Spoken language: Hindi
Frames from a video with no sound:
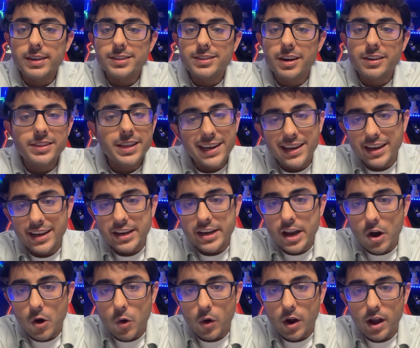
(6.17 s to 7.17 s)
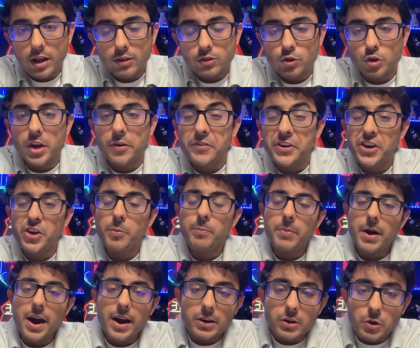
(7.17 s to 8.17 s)
कैरे मिनाटी का एक न्यू रोस्ट वीडियो
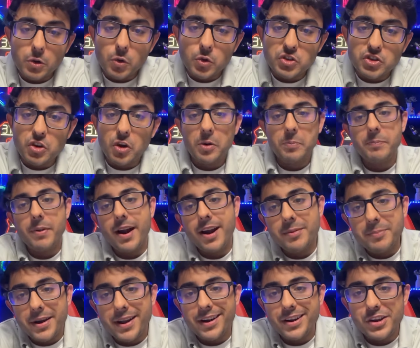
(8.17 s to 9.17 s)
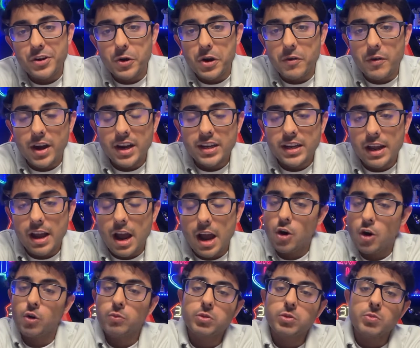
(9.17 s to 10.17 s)
आने वाला है तो कैरे मिनाटी ने उस रोस्ट वीडियो का एक प्रोमो
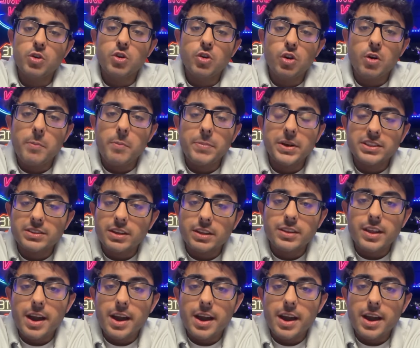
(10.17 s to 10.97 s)
आप किया है वो प्रोमो हम